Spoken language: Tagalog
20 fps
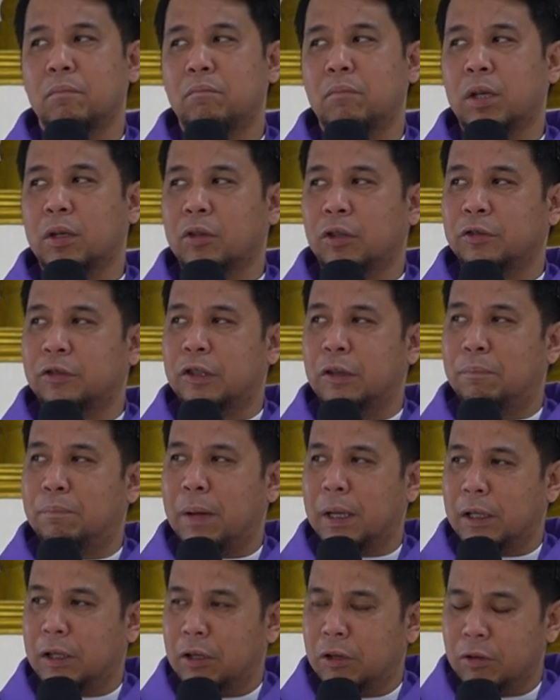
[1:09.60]
Because the
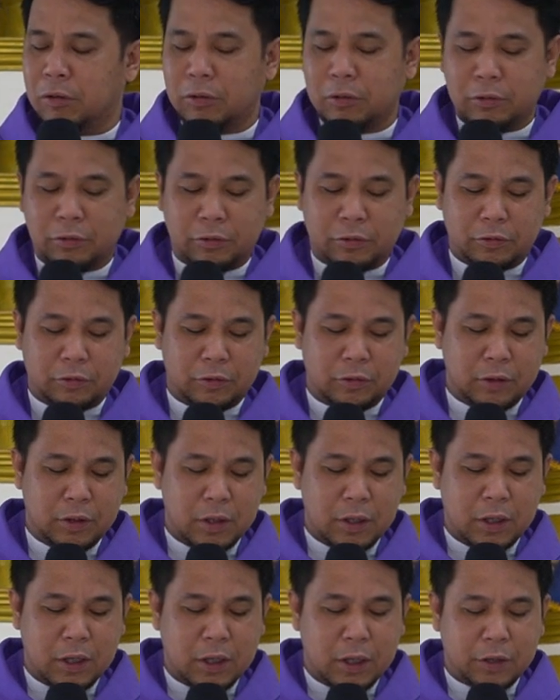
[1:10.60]
bad news
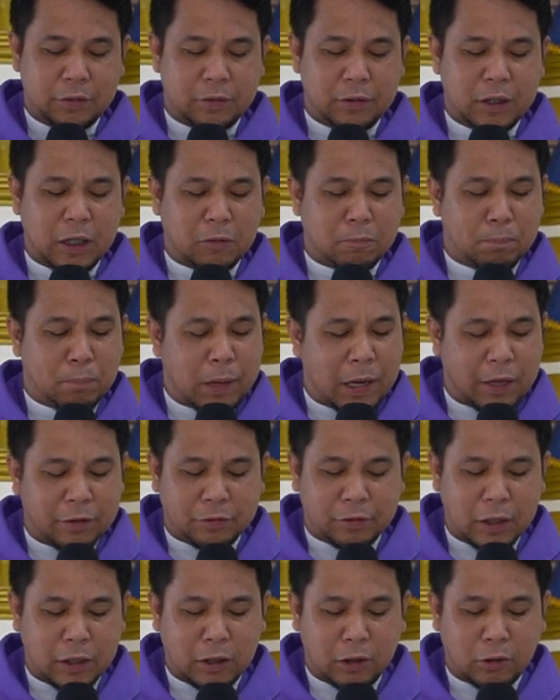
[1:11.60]
is not
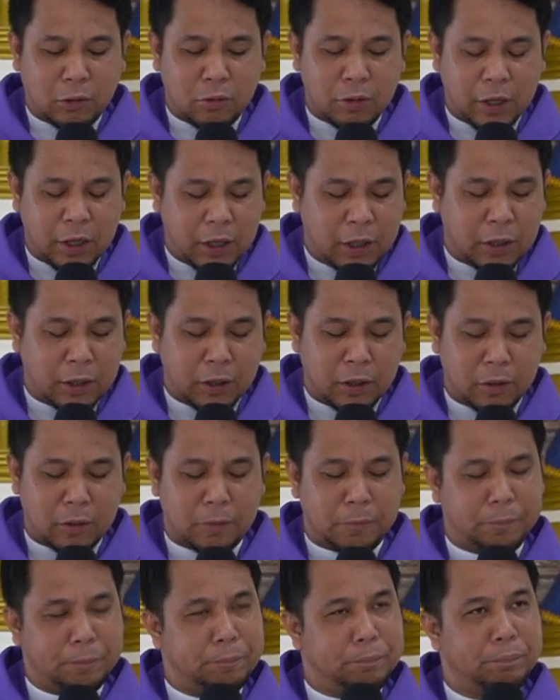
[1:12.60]
pleasant to hear.
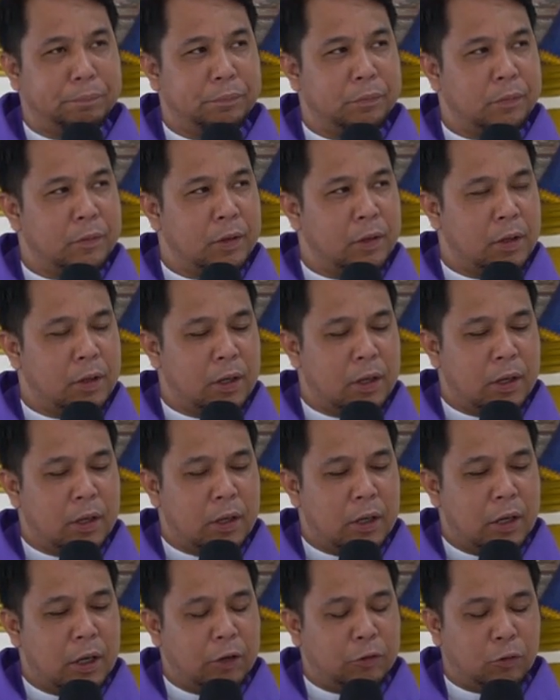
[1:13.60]

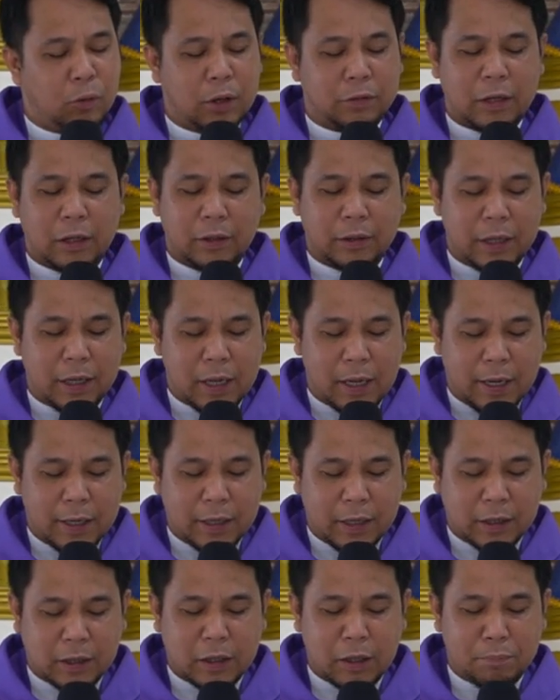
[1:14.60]
Isu nga santay nga
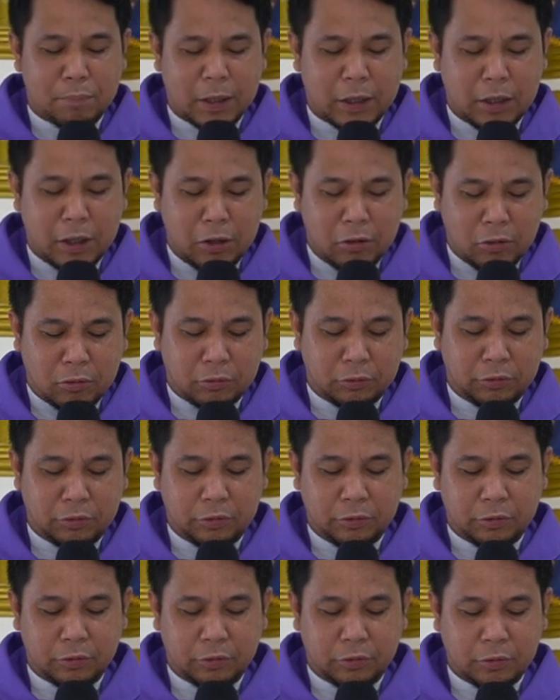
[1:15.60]
kayat ti bad
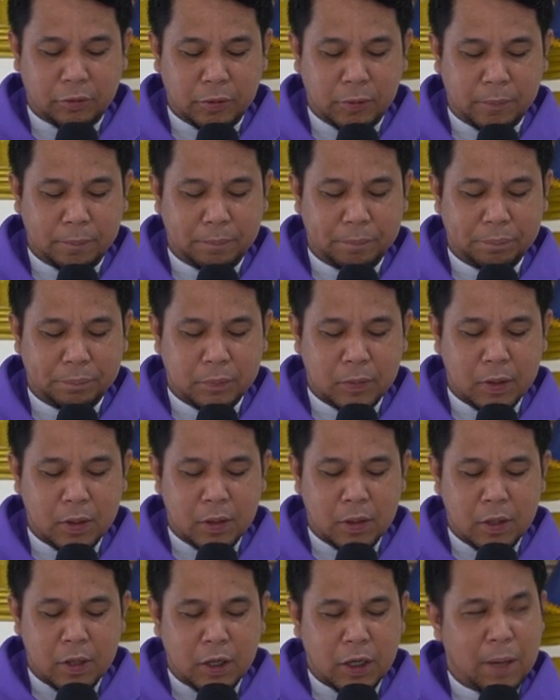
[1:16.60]
news.
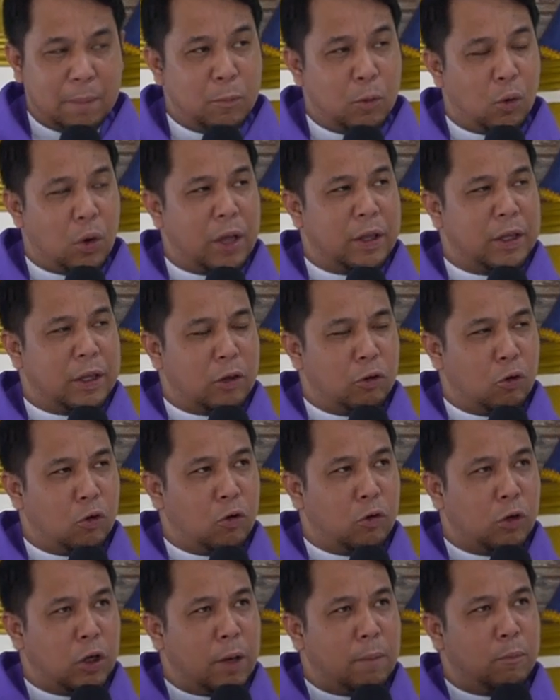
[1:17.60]
Ngem no, no,
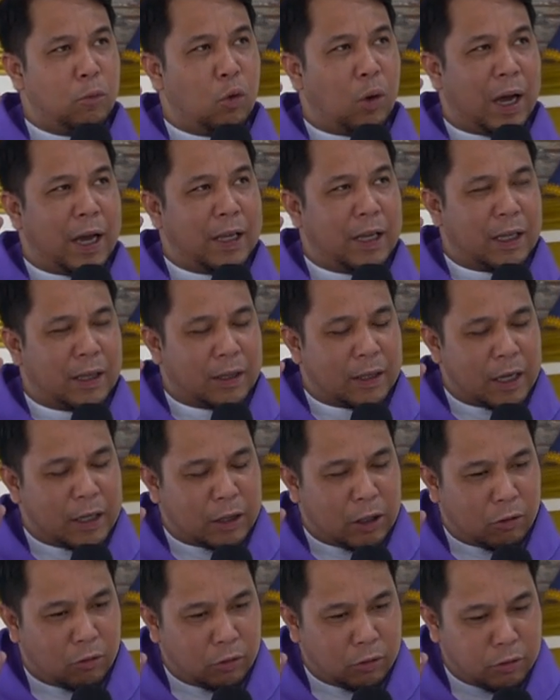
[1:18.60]
ngam no kayat tay
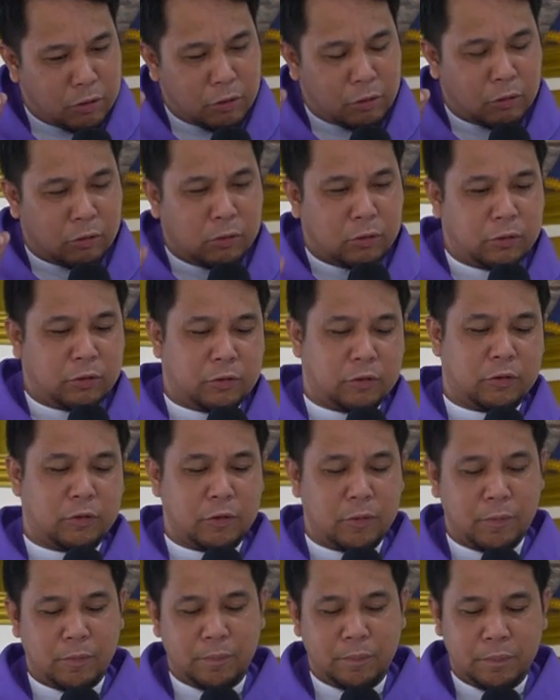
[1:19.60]
ti good
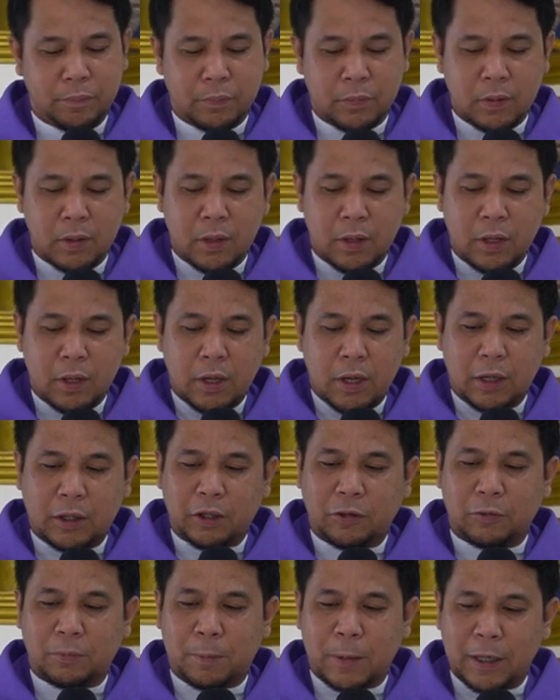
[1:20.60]
news, it
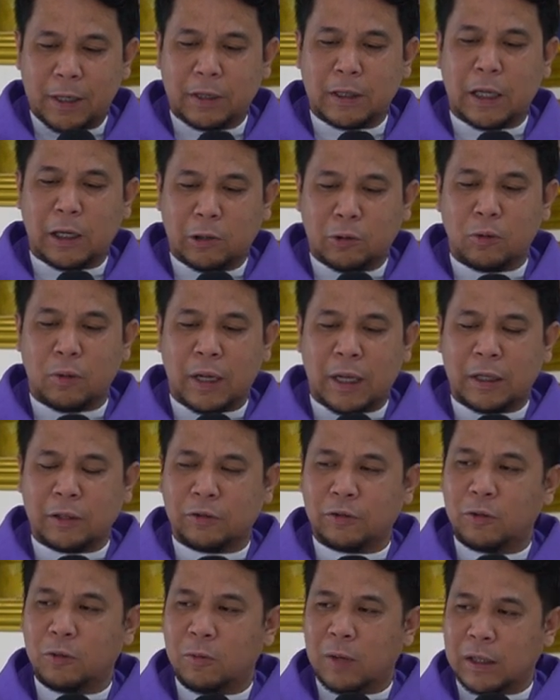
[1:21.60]
is vital to
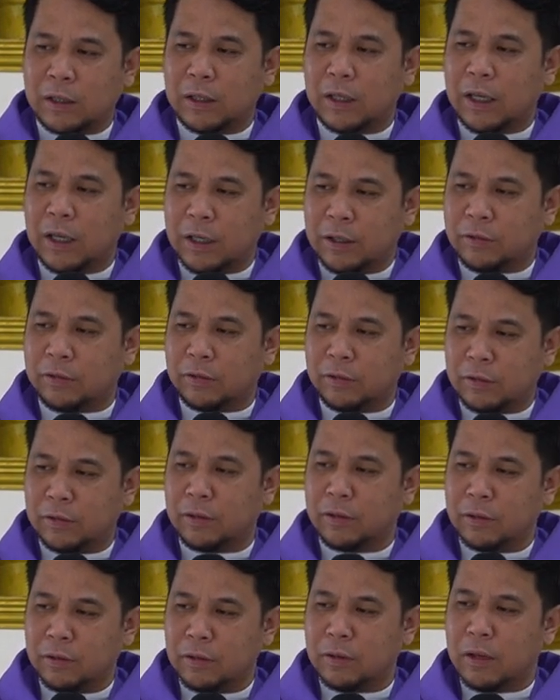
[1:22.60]
us what
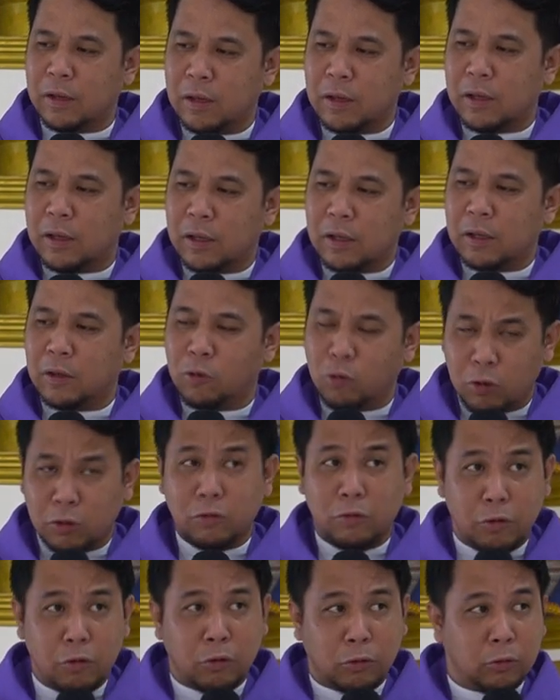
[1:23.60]
is
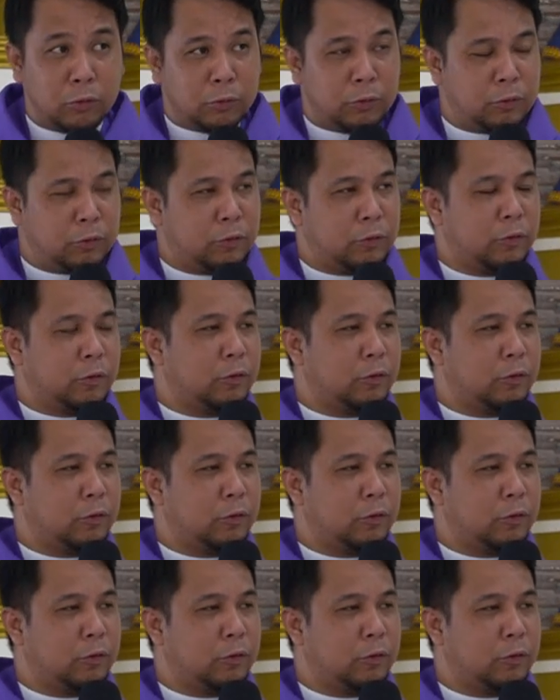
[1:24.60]
good news.